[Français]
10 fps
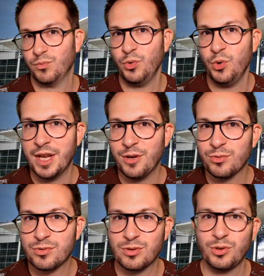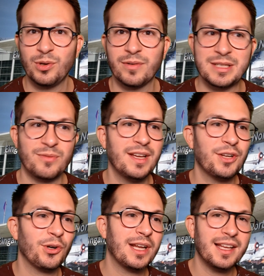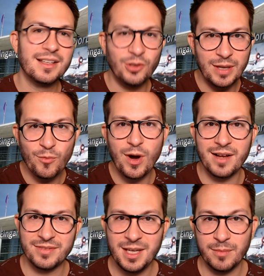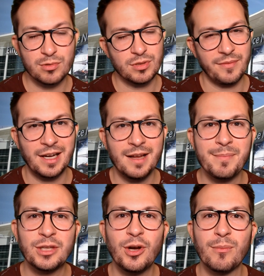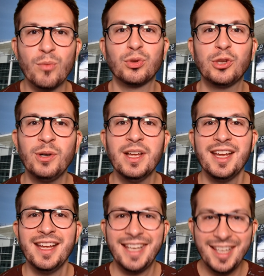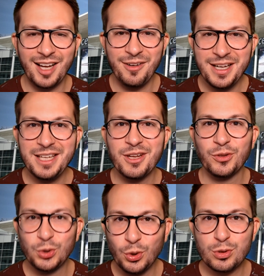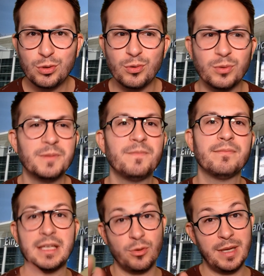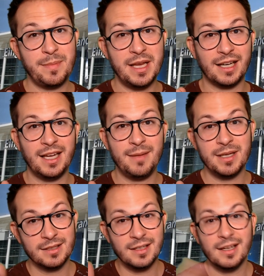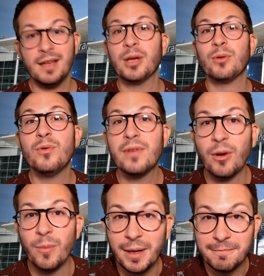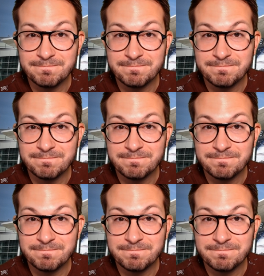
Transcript: une annonce devrait se faire dans les, dans les mois à venir, puisque ça fait quand même maintenant un bon bout de temps, qui travaille dessus. Mais ce Batman Arkham, eh bien, nous ne le verrons pas.